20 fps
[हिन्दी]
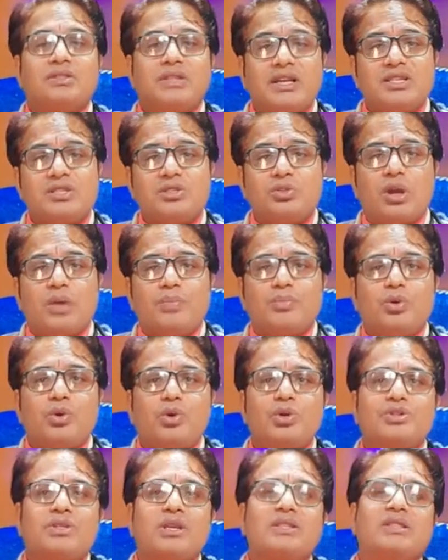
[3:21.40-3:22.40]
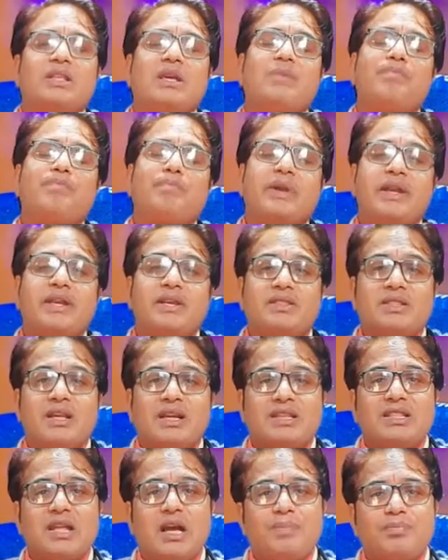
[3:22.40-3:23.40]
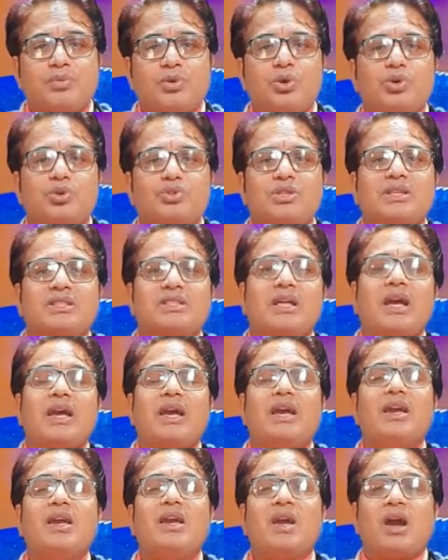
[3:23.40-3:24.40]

दस्त आपको हो सकते हैं पेट दर्द आपको हो सकता है